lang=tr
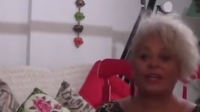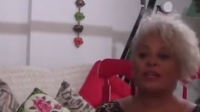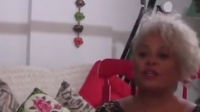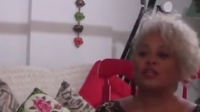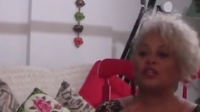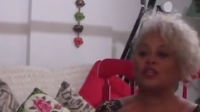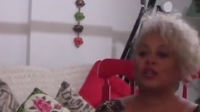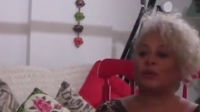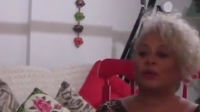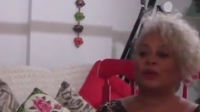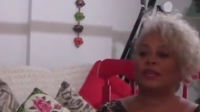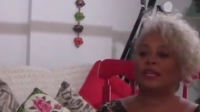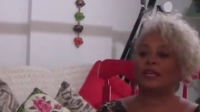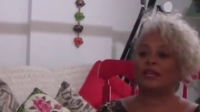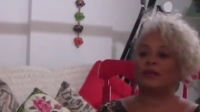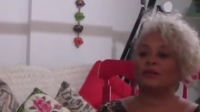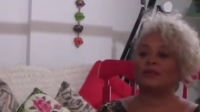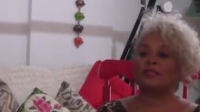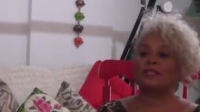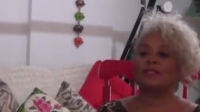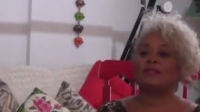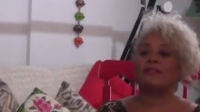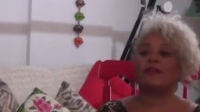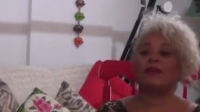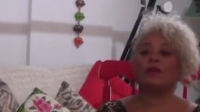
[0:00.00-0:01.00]

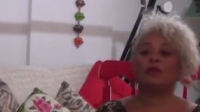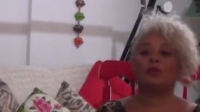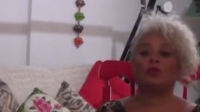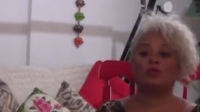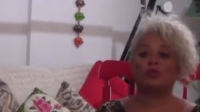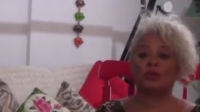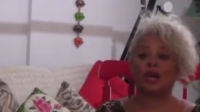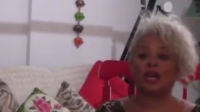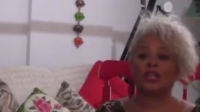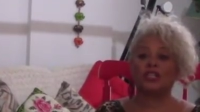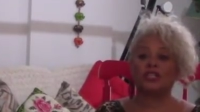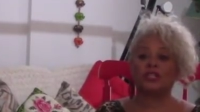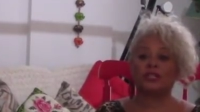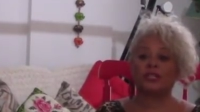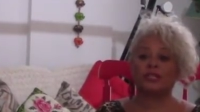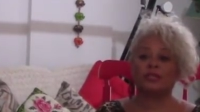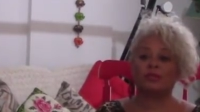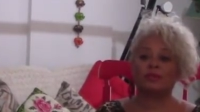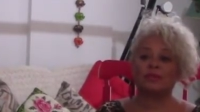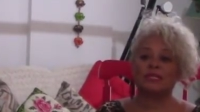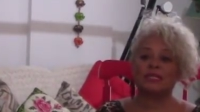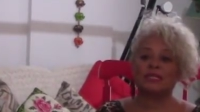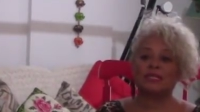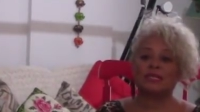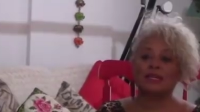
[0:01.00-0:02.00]
çabalarımızı ve
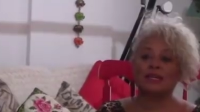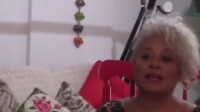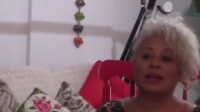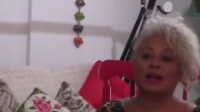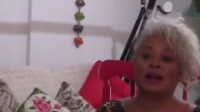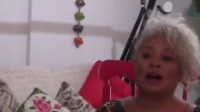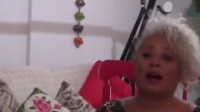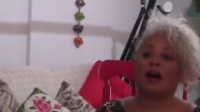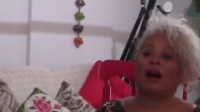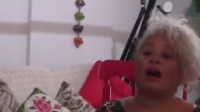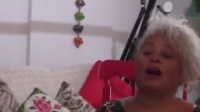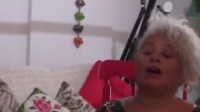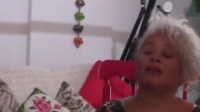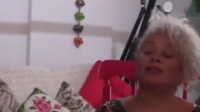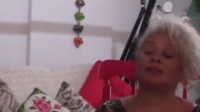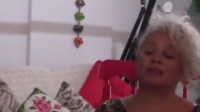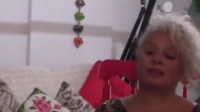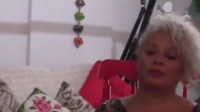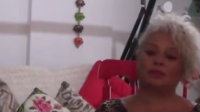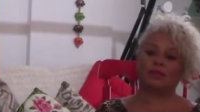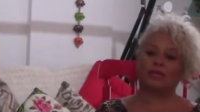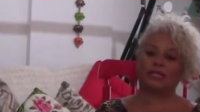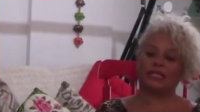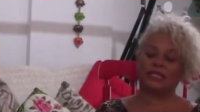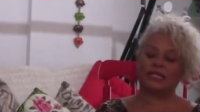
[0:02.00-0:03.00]
uğraşlarımızı
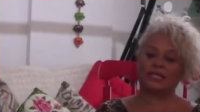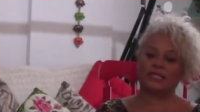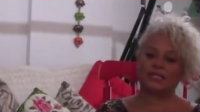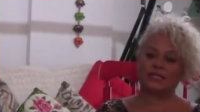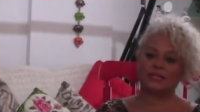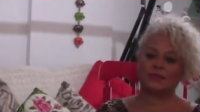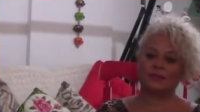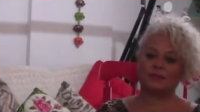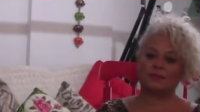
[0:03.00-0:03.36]
artırmalıyız.